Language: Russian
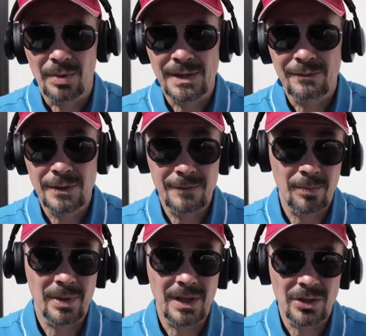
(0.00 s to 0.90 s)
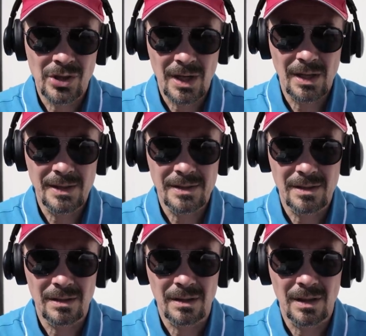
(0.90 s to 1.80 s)
производство
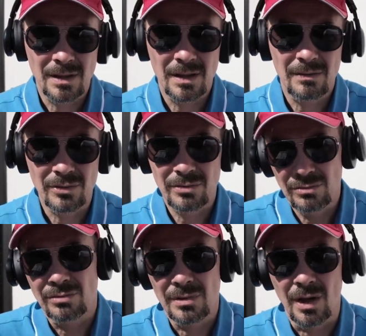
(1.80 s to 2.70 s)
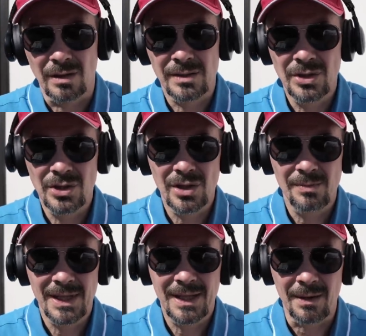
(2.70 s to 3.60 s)
продолжалось, хотя вот ну, так,
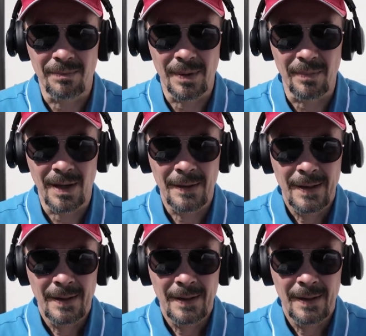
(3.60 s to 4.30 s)
сниженными темпами.